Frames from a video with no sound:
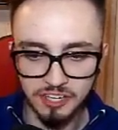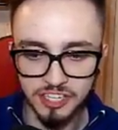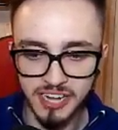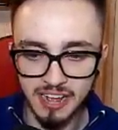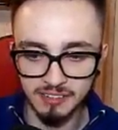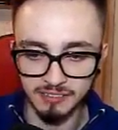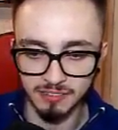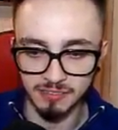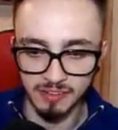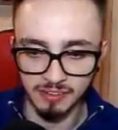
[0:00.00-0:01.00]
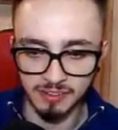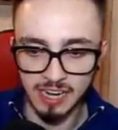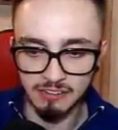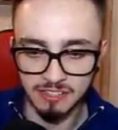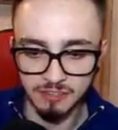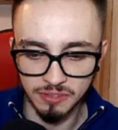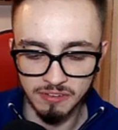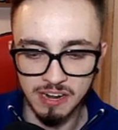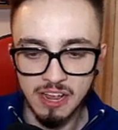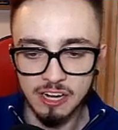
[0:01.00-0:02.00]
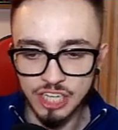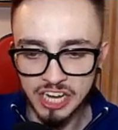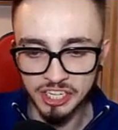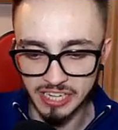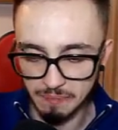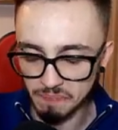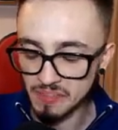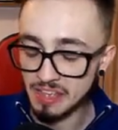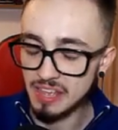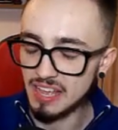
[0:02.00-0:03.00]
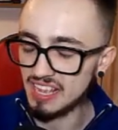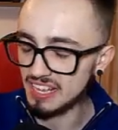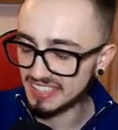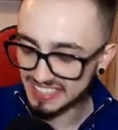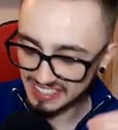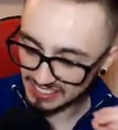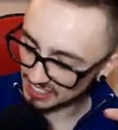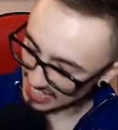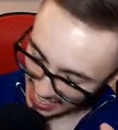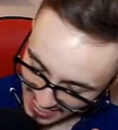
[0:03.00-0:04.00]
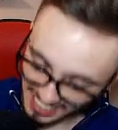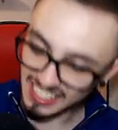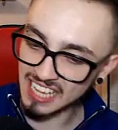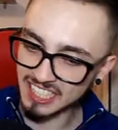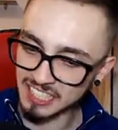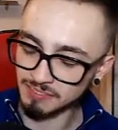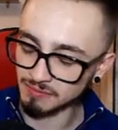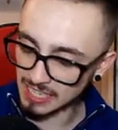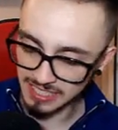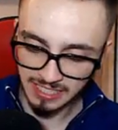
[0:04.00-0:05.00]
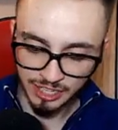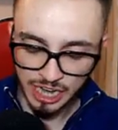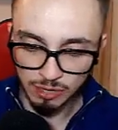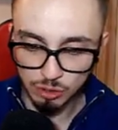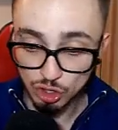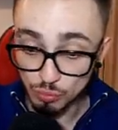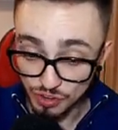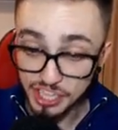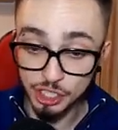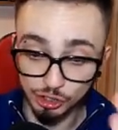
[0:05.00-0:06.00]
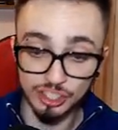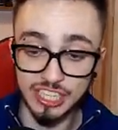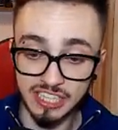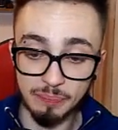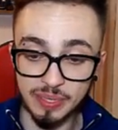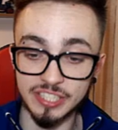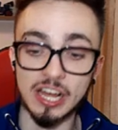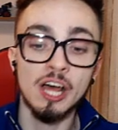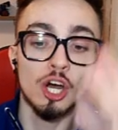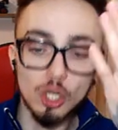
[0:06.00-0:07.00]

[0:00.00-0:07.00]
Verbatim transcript: Женщина! Э, как вас зовут? Не... Женщина! Я согласен на изначальную сумму. Видите, что здесь написано?